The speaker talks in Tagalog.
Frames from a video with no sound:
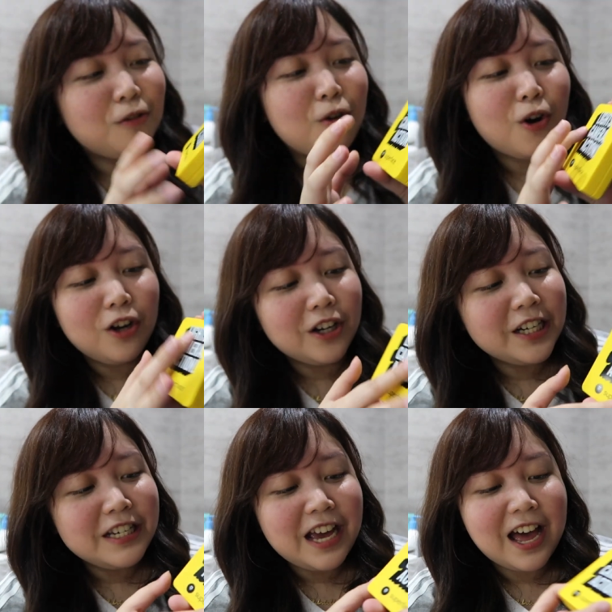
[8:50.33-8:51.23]
ng color
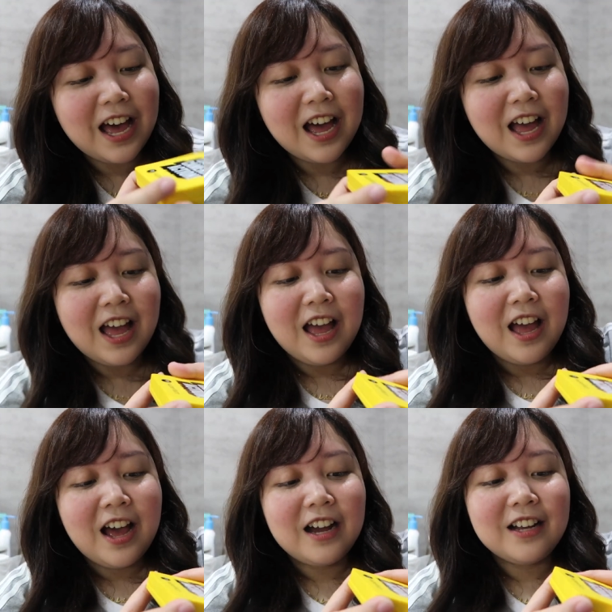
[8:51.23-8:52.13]
niya.
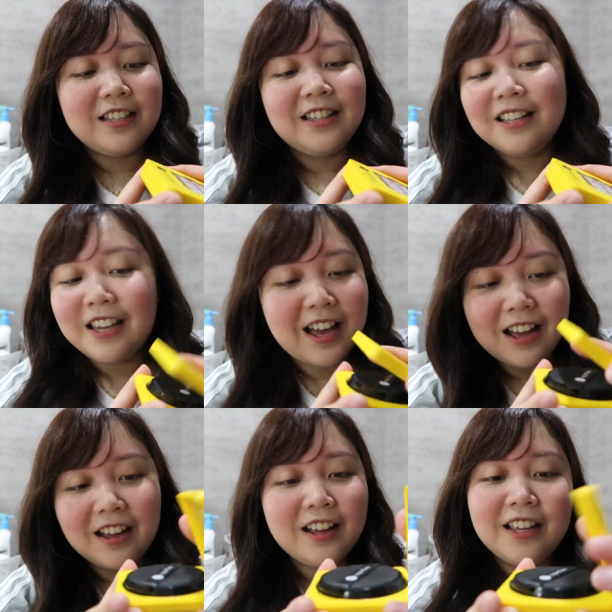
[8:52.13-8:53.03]
Ang ganda niya.
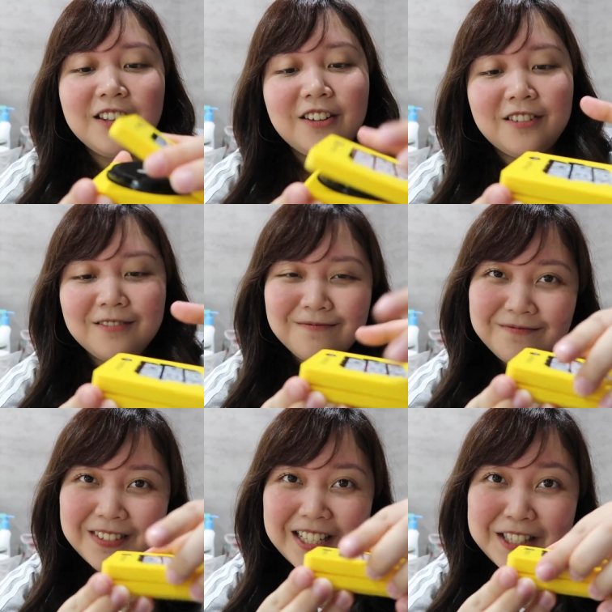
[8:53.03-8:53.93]
And yun.
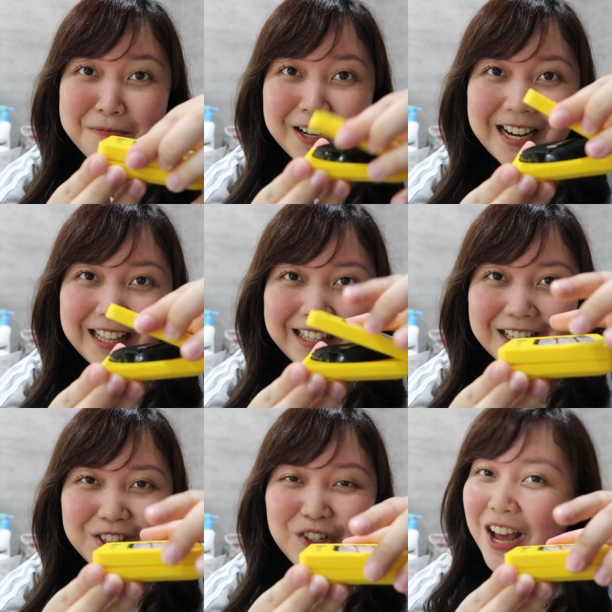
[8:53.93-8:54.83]
It's
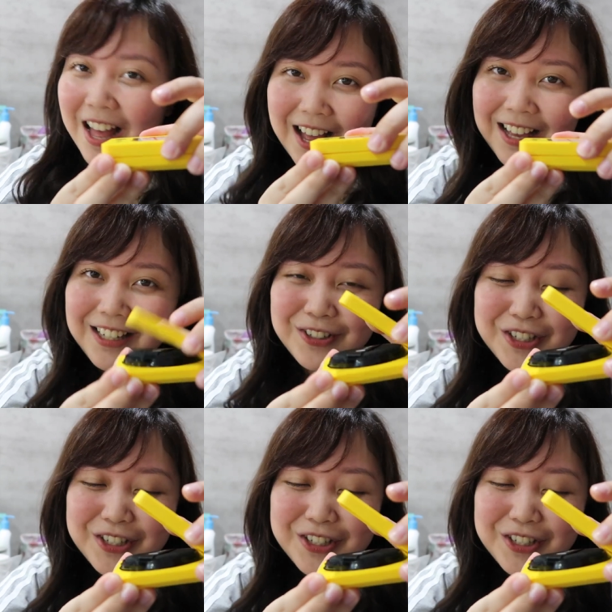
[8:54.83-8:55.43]
magnetic, so nakakaaliw